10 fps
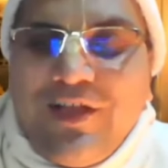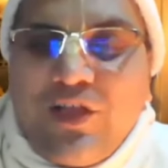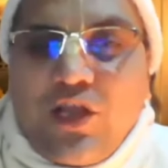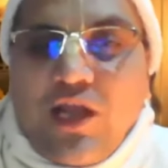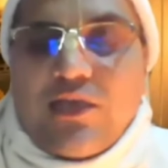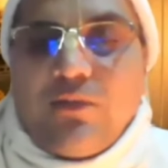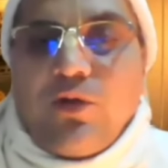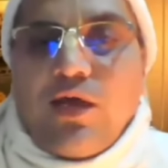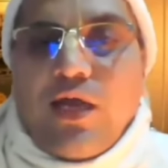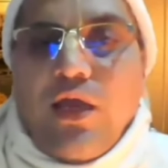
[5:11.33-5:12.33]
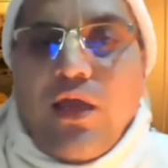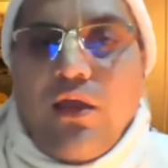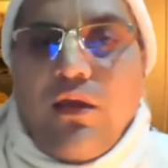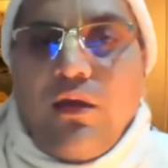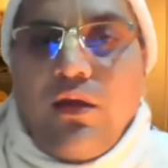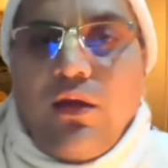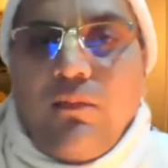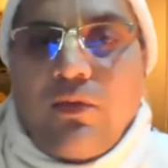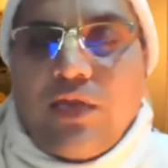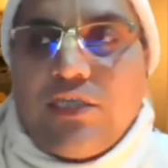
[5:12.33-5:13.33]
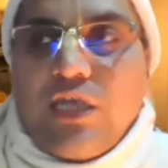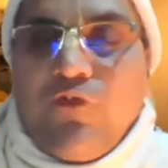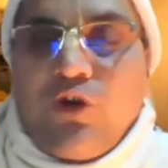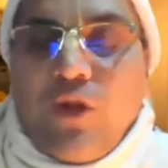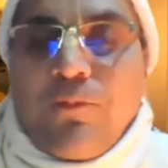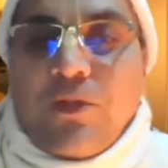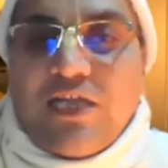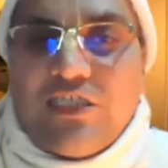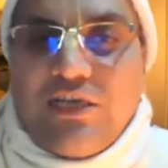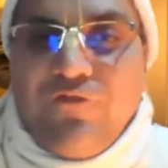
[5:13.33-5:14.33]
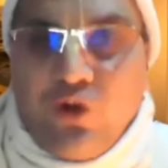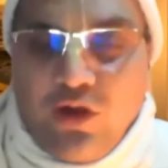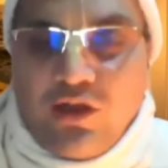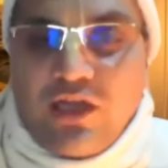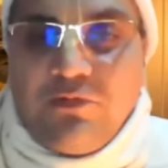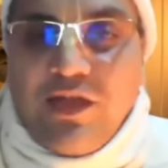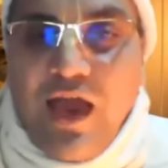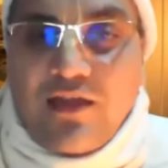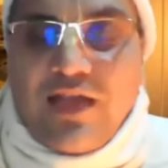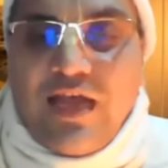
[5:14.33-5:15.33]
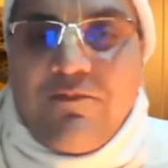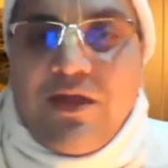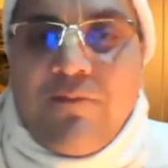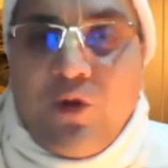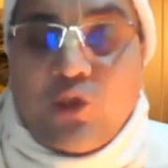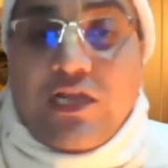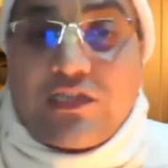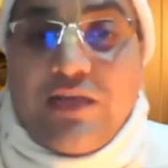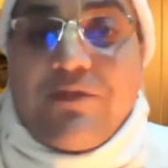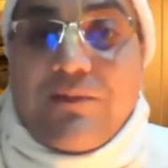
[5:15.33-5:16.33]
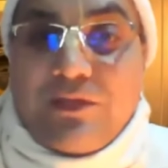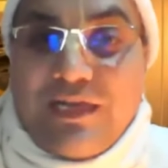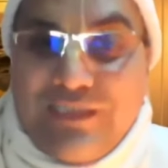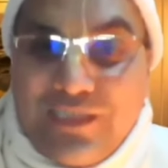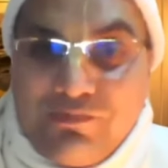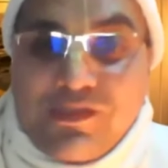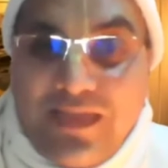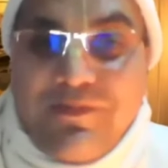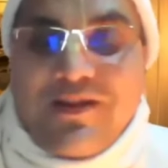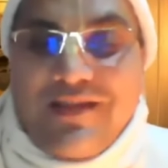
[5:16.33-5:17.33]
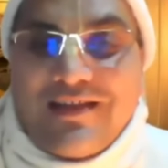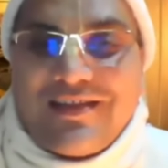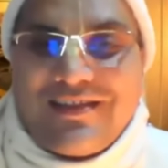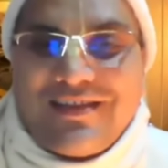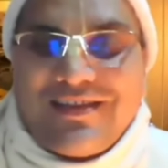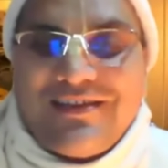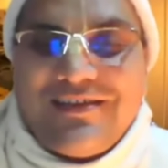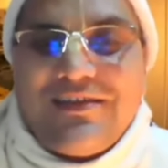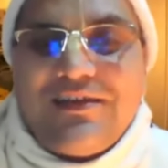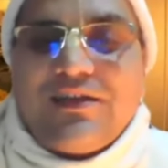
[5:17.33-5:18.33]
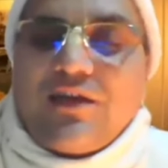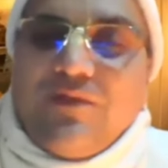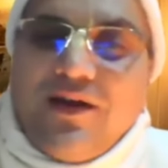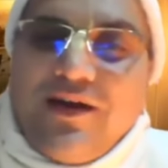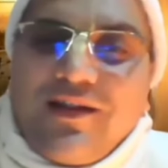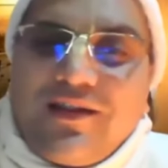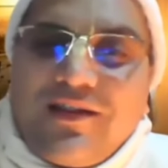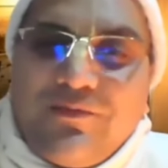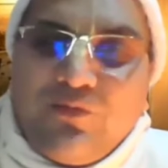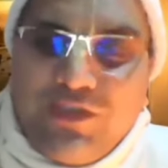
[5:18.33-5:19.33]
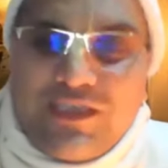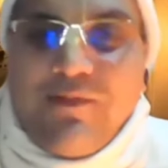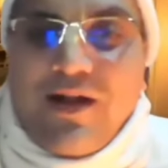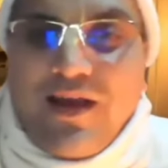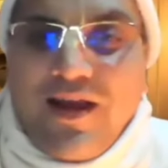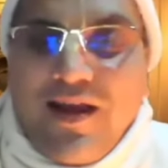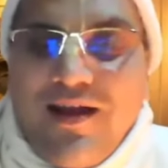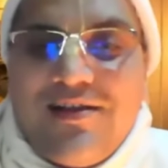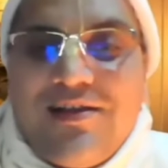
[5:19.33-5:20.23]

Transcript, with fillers: राजा बोला अरे पिताजी की फोटो पिताजी की फोटो के साथ मेरी आस्था है मेरे मेरे को ये लगता है मेरे पिताजी इसमें सदा मेरे साथ रहते हैं कर बस मुझे क्षमा करना